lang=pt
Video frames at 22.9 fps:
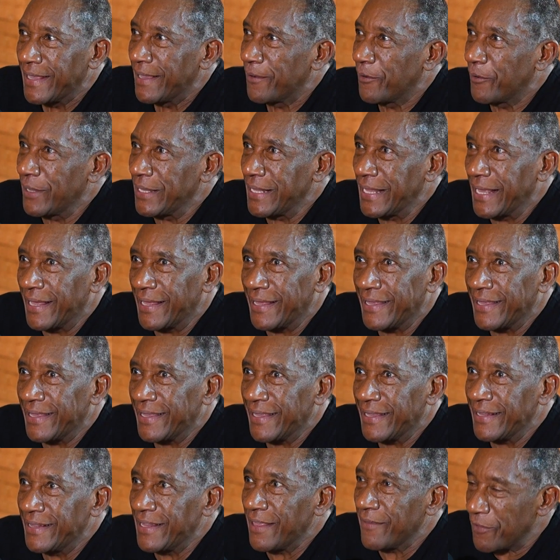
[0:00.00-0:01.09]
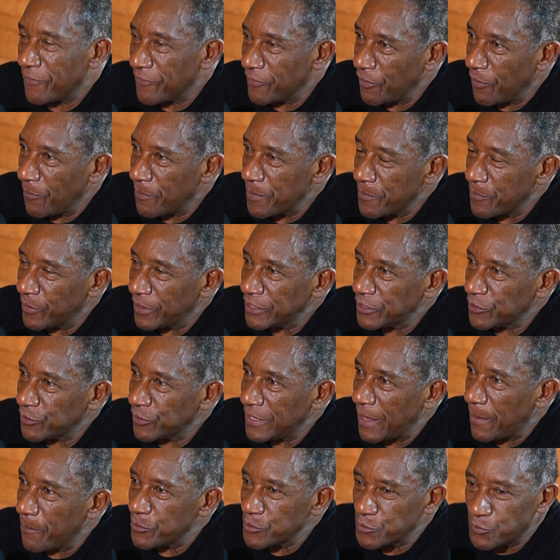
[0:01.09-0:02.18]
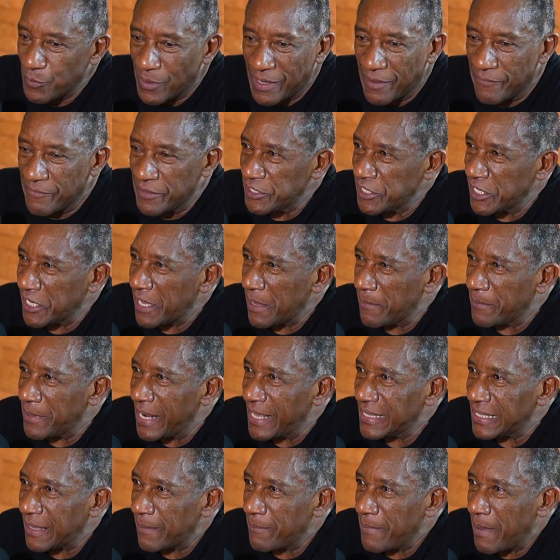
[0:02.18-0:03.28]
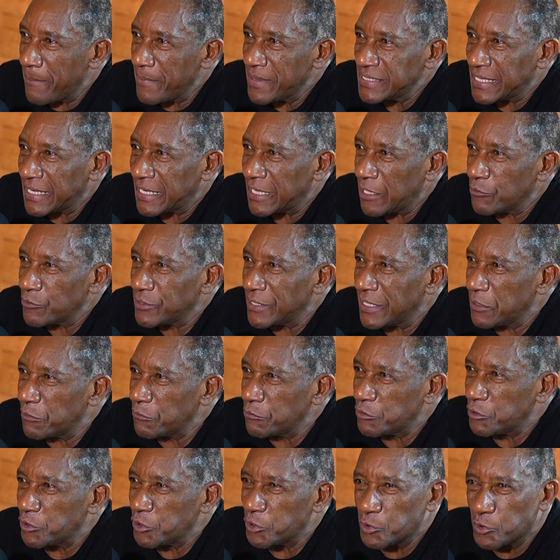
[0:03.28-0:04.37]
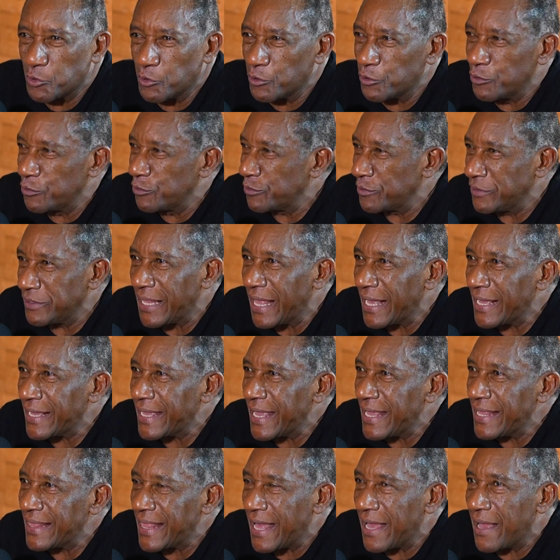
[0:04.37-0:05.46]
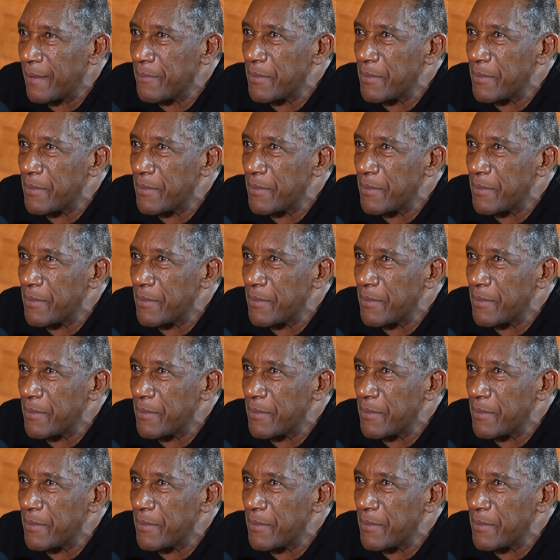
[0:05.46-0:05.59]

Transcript: Olha, levei o envelope embora, cheguei lá, pus numa gavetinha quebrada, que a minha mesa era calçada com tijolo, e larguei lá.